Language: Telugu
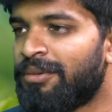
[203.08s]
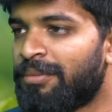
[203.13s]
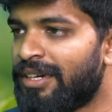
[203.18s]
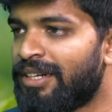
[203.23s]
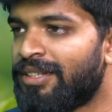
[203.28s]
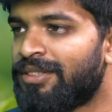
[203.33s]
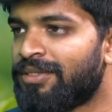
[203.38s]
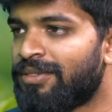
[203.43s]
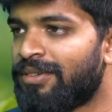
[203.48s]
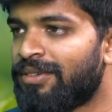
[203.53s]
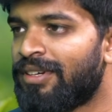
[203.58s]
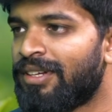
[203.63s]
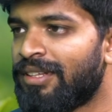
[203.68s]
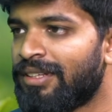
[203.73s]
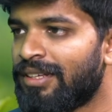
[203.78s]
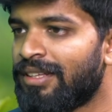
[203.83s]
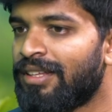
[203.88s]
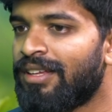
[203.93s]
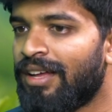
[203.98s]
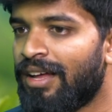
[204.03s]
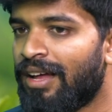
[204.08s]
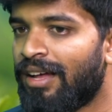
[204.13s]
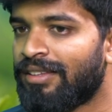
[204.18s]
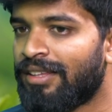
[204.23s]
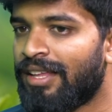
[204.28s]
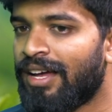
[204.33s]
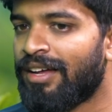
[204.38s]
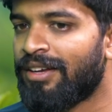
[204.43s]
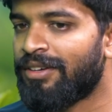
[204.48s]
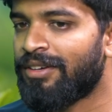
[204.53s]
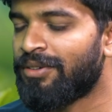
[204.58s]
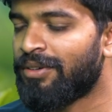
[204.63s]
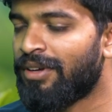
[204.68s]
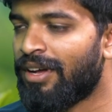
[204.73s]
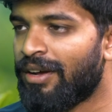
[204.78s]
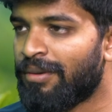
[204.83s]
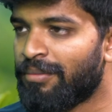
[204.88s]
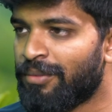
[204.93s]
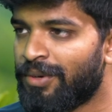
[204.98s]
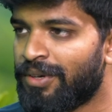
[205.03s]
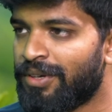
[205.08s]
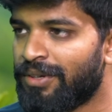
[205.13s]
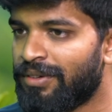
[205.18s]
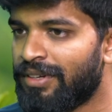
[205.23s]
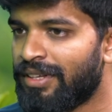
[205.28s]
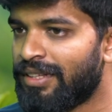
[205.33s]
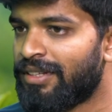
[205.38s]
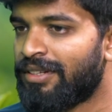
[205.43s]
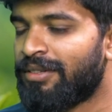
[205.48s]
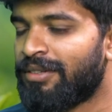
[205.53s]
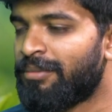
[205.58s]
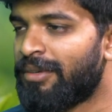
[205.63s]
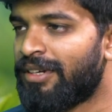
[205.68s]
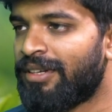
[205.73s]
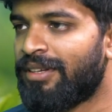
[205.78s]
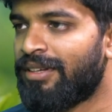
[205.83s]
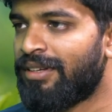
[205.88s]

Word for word: ఎవరు పట్టించుకోవట్లేదు కదా దాని ఆ మోటివ్లో ఏదైనా